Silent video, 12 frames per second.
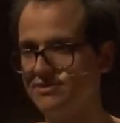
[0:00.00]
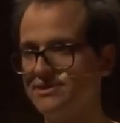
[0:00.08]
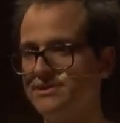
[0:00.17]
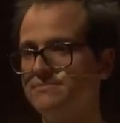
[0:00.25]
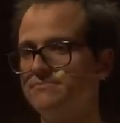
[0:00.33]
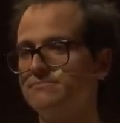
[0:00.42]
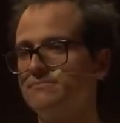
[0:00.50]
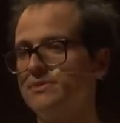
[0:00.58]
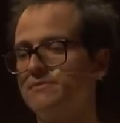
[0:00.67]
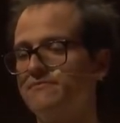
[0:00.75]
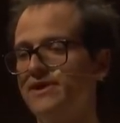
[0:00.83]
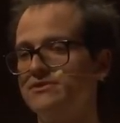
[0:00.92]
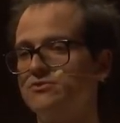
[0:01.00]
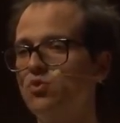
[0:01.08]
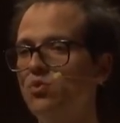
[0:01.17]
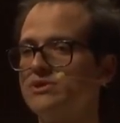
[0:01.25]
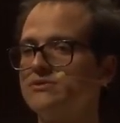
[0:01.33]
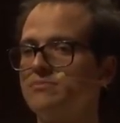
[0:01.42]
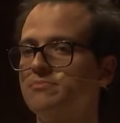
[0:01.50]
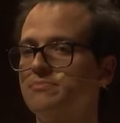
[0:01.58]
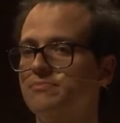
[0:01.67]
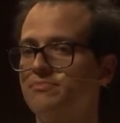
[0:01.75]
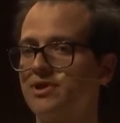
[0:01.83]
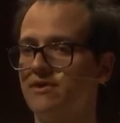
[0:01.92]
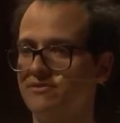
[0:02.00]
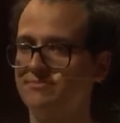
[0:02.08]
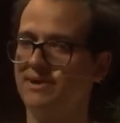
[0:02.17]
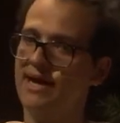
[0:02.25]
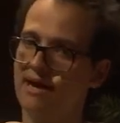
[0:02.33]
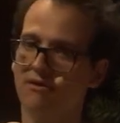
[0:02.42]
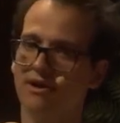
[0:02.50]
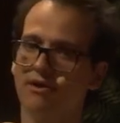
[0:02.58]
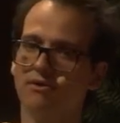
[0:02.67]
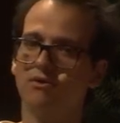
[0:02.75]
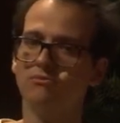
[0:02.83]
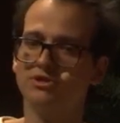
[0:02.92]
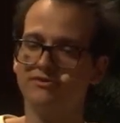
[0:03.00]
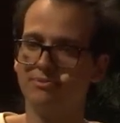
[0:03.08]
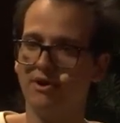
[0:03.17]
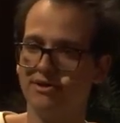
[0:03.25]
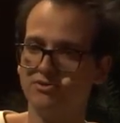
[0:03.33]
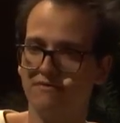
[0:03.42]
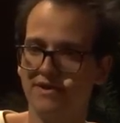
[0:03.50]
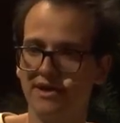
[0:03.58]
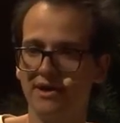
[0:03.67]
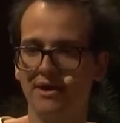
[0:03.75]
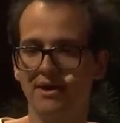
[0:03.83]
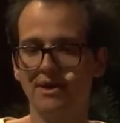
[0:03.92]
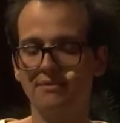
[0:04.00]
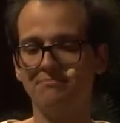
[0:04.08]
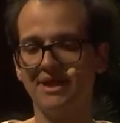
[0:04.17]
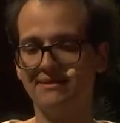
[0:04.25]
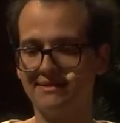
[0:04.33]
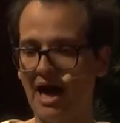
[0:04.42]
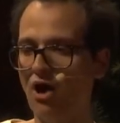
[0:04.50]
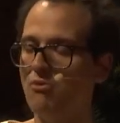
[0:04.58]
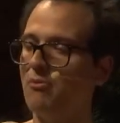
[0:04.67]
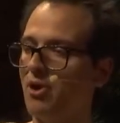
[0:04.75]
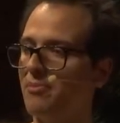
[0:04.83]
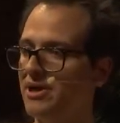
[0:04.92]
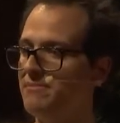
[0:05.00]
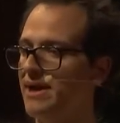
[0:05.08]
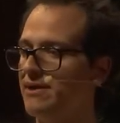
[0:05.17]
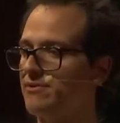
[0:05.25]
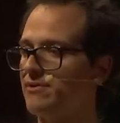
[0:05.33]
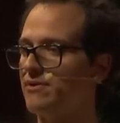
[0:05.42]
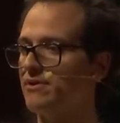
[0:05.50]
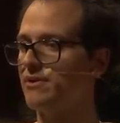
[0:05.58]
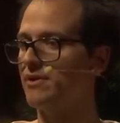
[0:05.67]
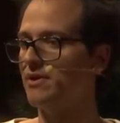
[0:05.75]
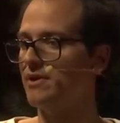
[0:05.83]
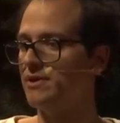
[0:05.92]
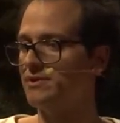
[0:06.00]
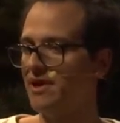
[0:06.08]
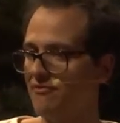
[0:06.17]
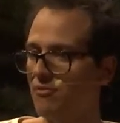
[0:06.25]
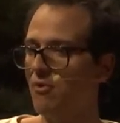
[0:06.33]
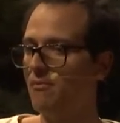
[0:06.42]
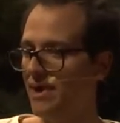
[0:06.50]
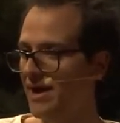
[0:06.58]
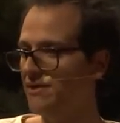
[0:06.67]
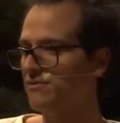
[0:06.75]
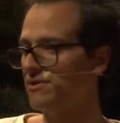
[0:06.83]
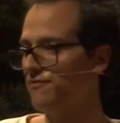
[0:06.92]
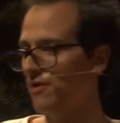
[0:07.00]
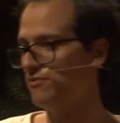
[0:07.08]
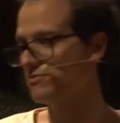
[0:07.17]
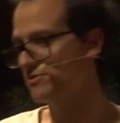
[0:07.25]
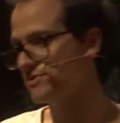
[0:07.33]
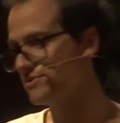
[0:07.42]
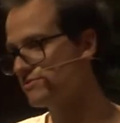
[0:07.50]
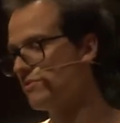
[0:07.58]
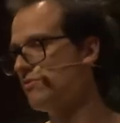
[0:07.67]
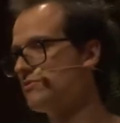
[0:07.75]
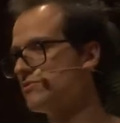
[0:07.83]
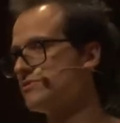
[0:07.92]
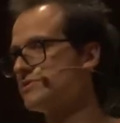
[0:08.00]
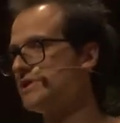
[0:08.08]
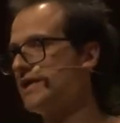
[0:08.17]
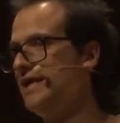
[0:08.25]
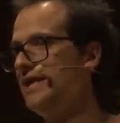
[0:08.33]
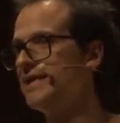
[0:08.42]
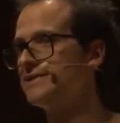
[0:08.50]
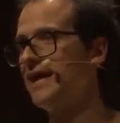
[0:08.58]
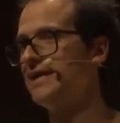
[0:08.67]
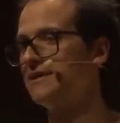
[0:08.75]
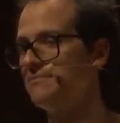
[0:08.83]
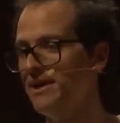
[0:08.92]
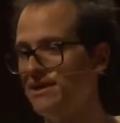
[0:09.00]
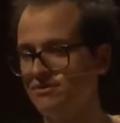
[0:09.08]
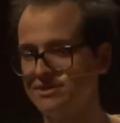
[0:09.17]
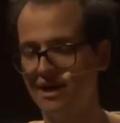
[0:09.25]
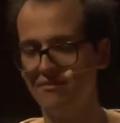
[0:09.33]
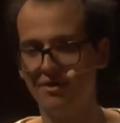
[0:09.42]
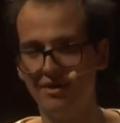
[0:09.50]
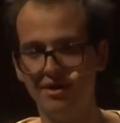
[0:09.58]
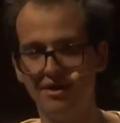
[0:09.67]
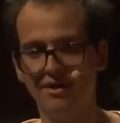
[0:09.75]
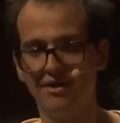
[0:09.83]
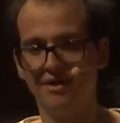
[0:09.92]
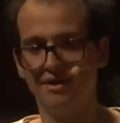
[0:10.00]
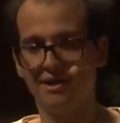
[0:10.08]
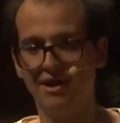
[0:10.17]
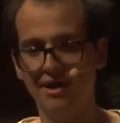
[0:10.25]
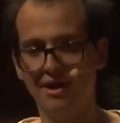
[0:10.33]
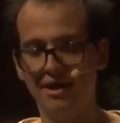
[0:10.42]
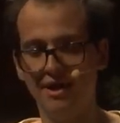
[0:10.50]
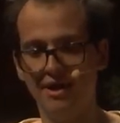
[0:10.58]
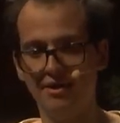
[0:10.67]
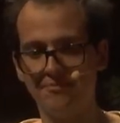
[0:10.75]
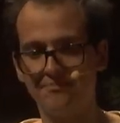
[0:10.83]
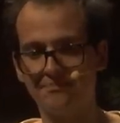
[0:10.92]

a gente fez duas, porque eu vou explicar agora o motivo que eu resolvi plantar o meu próprio alimento. Teve um momento, que foi um dos, um dos cliques aí também que eu chamo, que